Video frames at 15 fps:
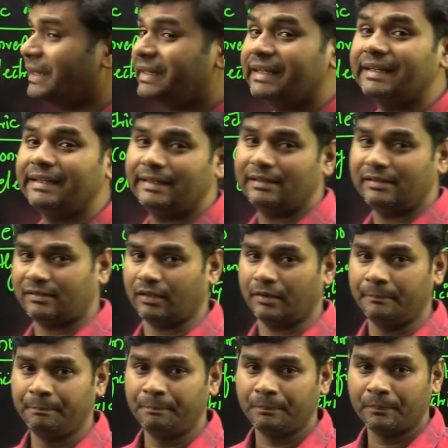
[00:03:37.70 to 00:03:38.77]
మెటీరియల్స్
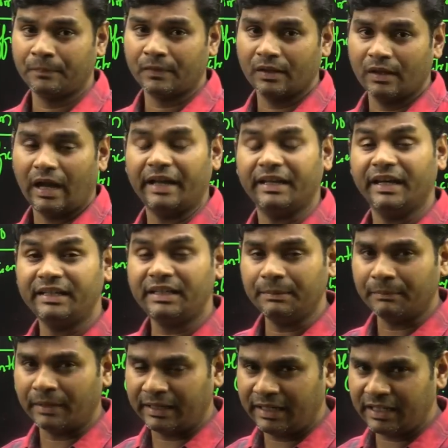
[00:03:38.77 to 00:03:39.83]
ఐఐటి
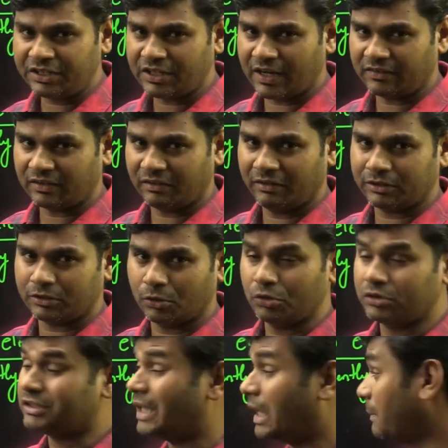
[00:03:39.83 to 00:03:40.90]
మండి శాస్త్రవేత్తలు
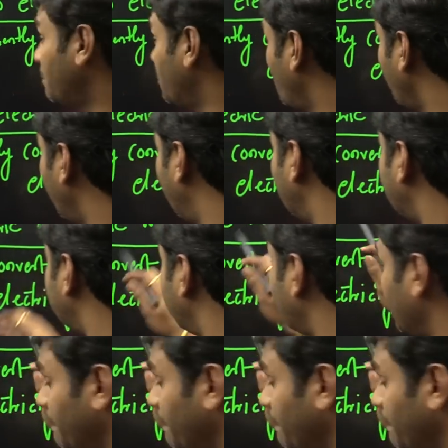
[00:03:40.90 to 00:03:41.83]
థర్మో ఎలక్ట్రిక్